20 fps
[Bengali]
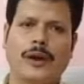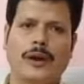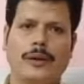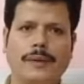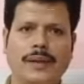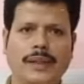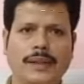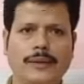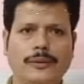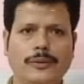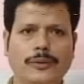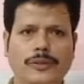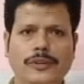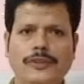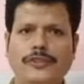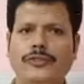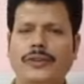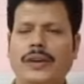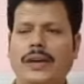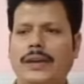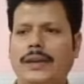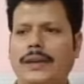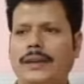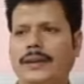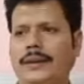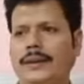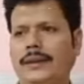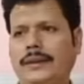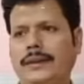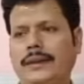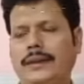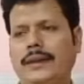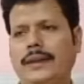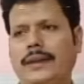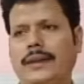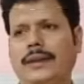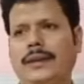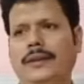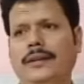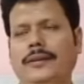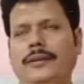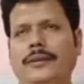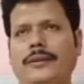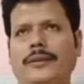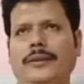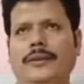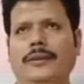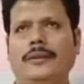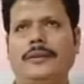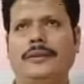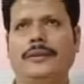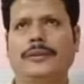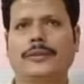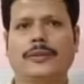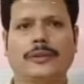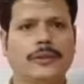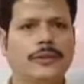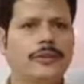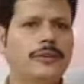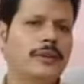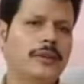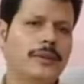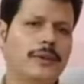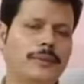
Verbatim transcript: আমাদের উদ্দেশ্য একটাই যে এই সদস্যতা